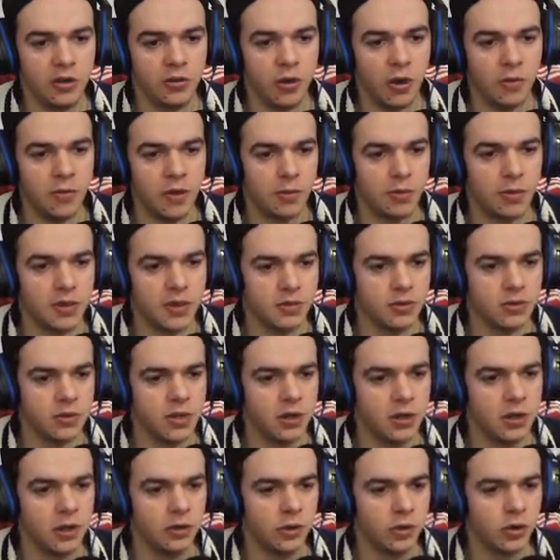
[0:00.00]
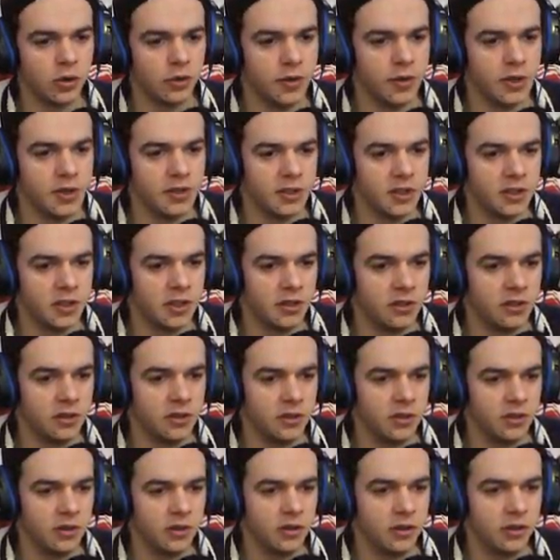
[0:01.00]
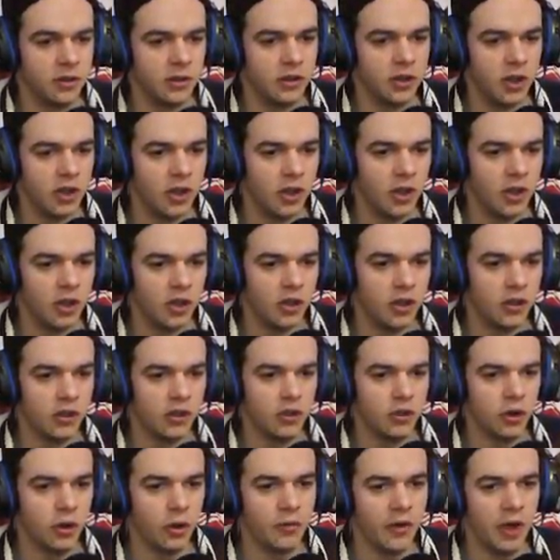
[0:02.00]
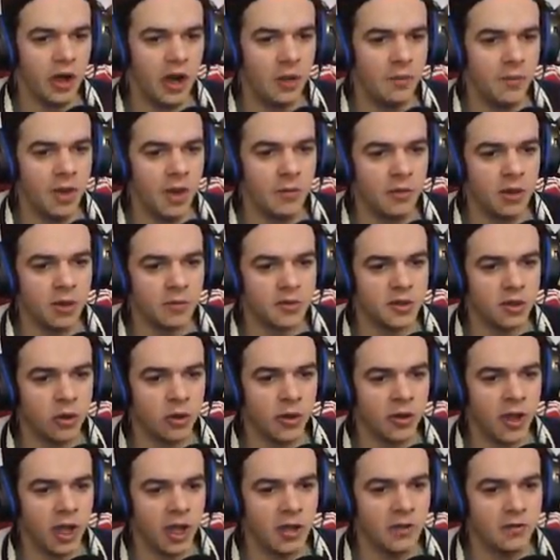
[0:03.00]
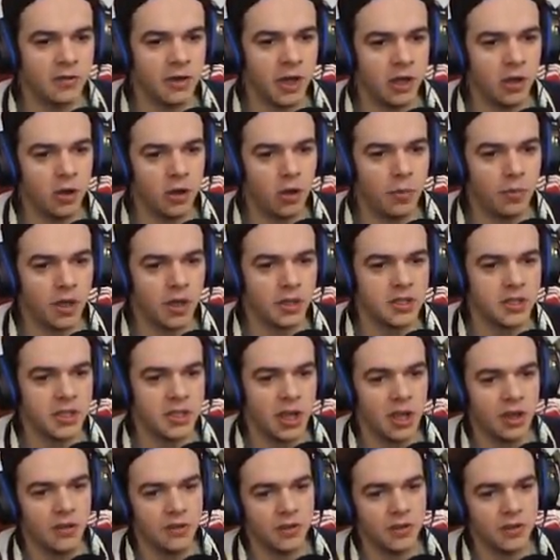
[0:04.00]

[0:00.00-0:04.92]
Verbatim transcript: une première place tout à l'heure, donc on va essayer de, de refaire la même, comme ça on arrivera et on repartira